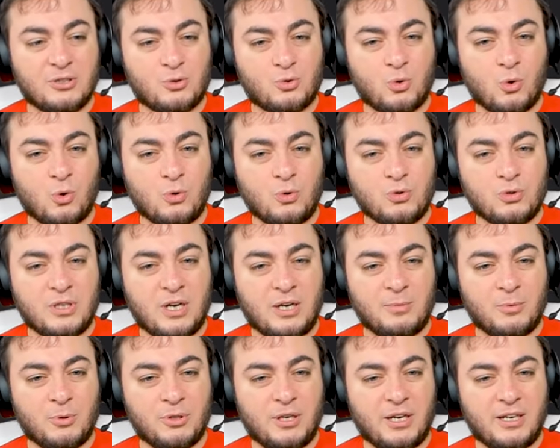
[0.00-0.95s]
çok güzel
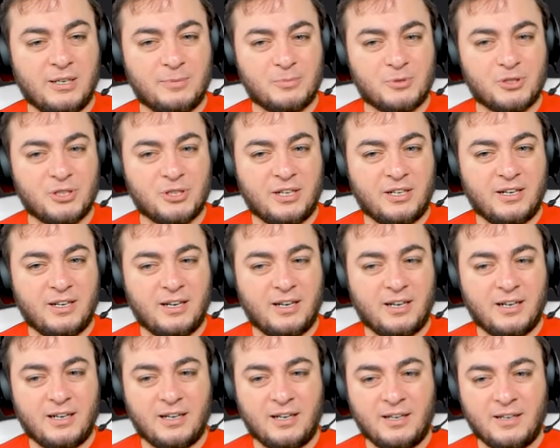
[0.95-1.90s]
modellemişler ya.
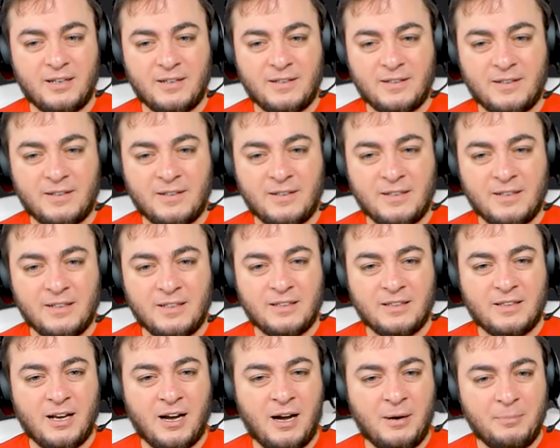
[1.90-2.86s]

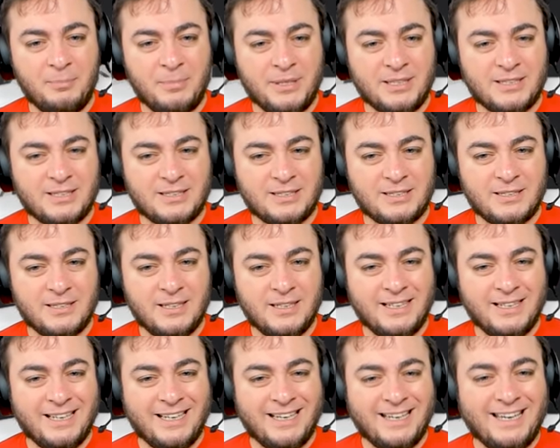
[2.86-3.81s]
Tam bir
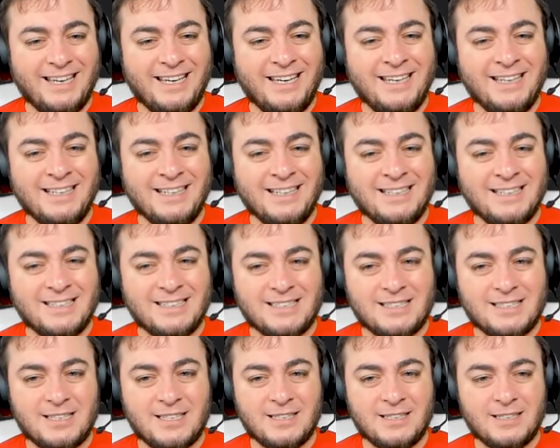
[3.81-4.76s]
İngiliz
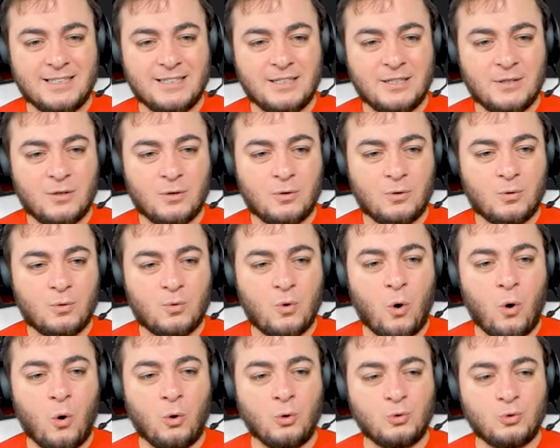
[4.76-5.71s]

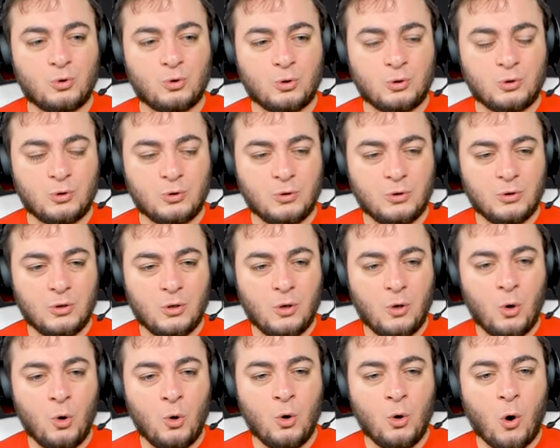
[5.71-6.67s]
kont,
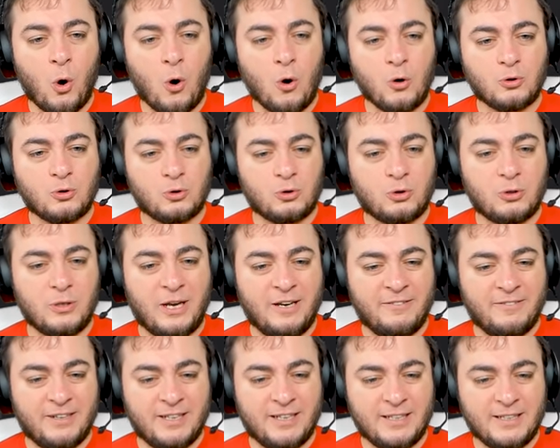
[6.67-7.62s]
lord
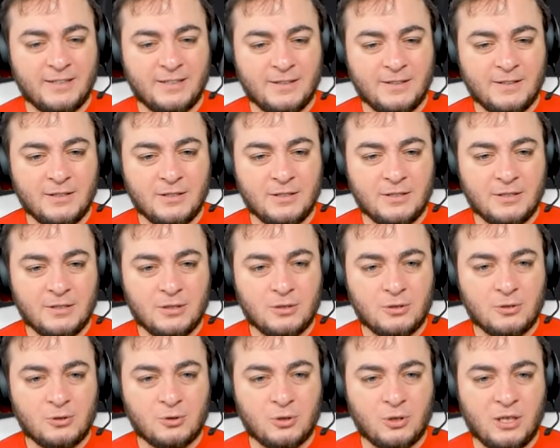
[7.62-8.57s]
evi.
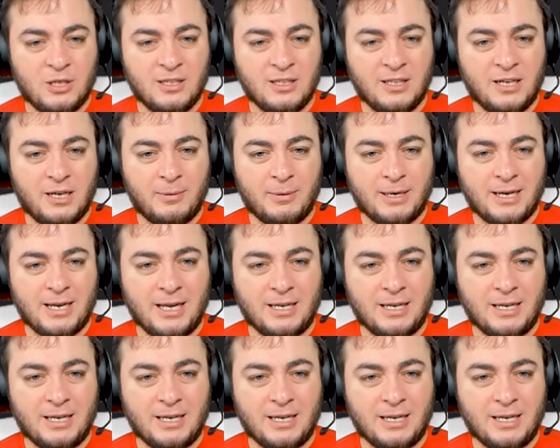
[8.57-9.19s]
Şuralara bakar